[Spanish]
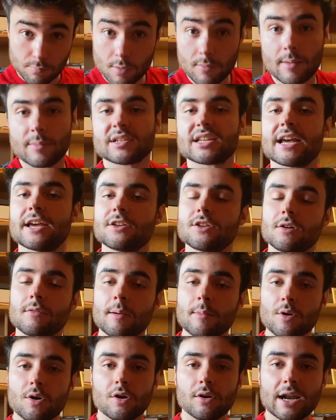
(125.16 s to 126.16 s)
vamos a ello,
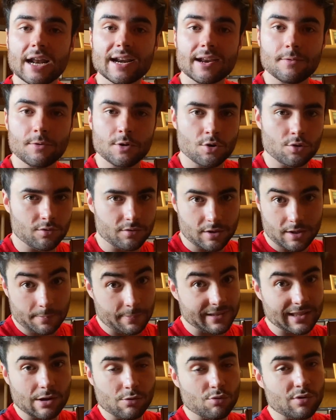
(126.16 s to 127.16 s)
vamos con la review.
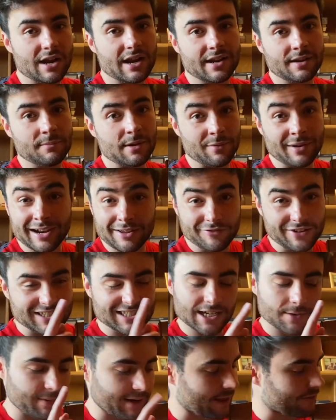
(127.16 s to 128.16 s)
Espectacular, ¿eh? Me van a
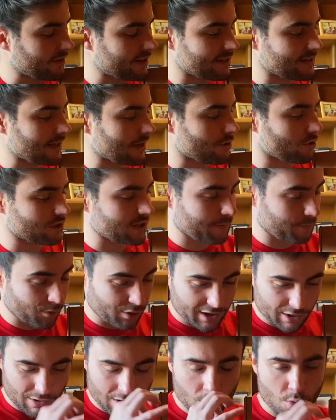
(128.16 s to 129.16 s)
fichar para hacer estas cosas
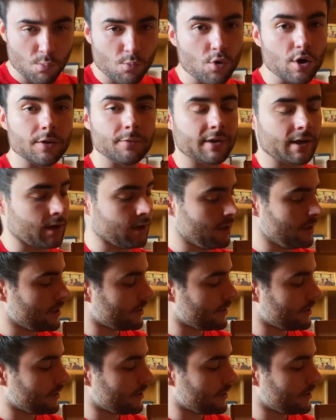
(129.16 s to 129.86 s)
porque lo hago muy bien.